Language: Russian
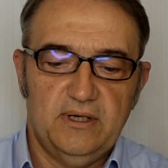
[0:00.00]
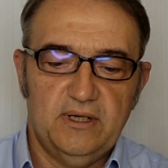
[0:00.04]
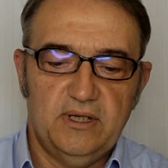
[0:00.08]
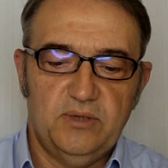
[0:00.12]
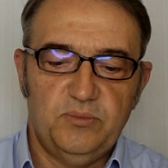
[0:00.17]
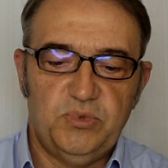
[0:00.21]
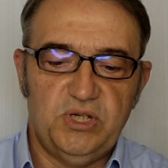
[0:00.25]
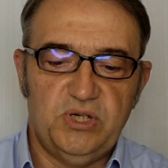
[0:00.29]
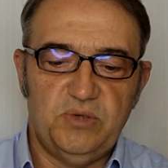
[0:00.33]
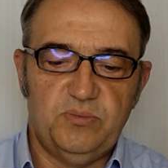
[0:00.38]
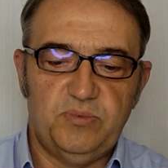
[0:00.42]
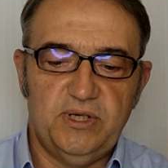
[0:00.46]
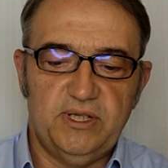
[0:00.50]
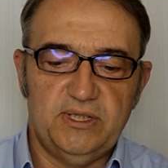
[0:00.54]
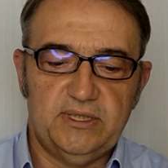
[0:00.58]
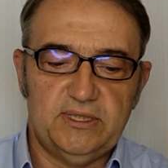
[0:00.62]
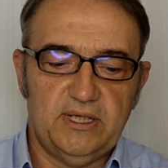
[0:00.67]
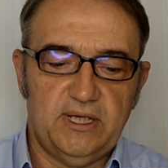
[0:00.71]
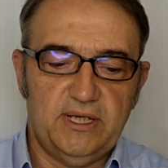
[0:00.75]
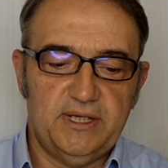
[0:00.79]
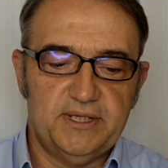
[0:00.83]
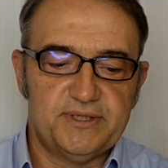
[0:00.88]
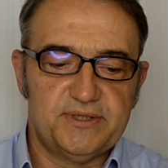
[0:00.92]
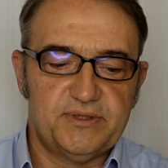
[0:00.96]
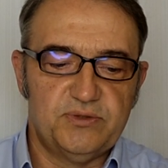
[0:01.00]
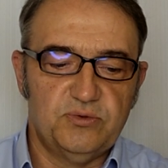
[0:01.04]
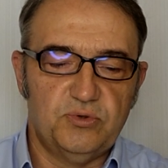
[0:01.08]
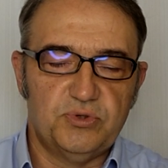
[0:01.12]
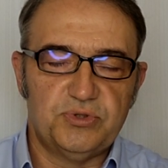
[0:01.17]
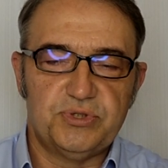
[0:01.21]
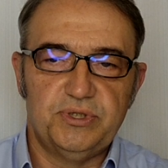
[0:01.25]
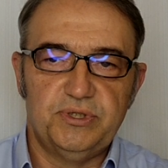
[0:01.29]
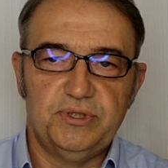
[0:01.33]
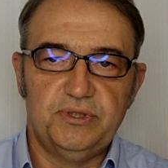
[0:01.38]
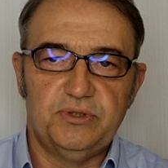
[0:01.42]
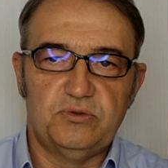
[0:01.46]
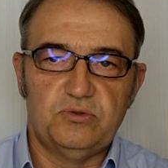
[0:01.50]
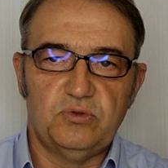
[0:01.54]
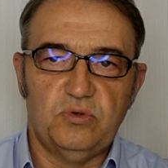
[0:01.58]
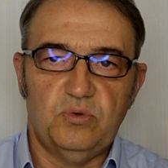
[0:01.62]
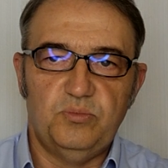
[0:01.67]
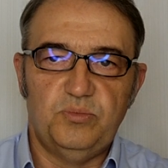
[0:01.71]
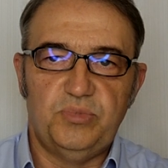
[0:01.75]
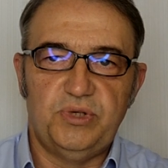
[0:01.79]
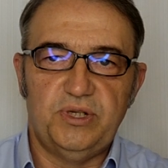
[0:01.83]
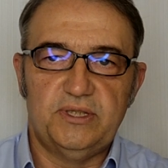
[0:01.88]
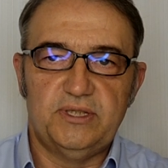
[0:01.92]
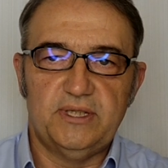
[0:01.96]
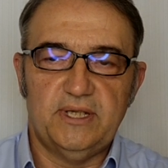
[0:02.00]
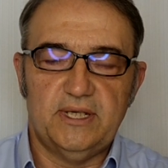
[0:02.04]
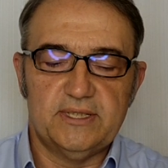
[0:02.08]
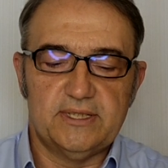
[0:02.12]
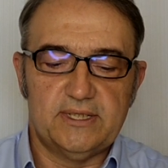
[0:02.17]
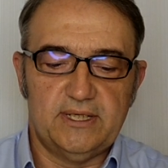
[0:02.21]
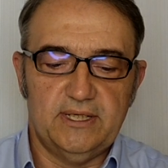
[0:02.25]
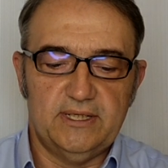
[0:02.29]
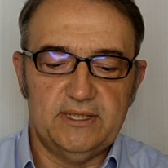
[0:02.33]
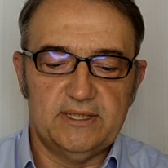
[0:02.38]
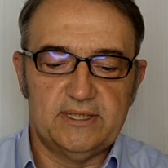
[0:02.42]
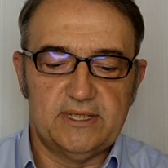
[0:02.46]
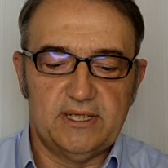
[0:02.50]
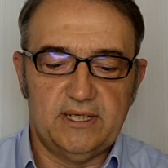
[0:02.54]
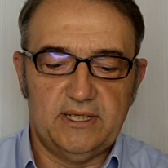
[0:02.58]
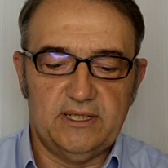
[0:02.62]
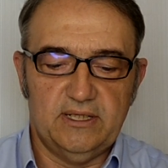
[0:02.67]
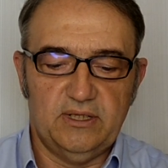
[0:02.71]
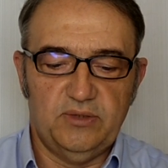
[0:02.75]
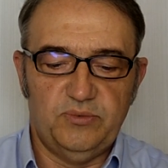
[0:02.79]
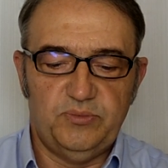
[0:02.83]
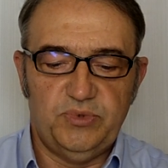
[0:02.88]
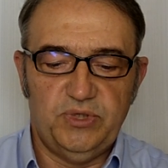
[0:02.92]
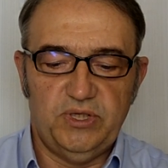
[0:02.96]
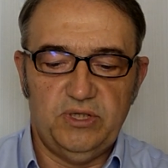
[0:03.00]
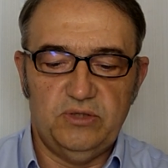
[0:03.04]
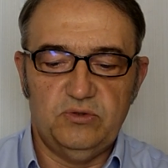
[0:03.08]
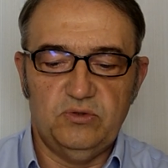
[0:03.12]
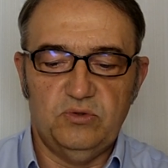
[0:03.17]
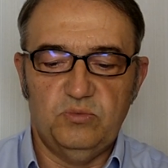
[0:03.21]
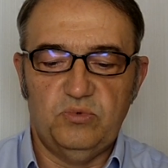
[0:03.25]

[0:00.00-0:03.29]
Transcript: Переплетая изношенный том британской энциклопедии,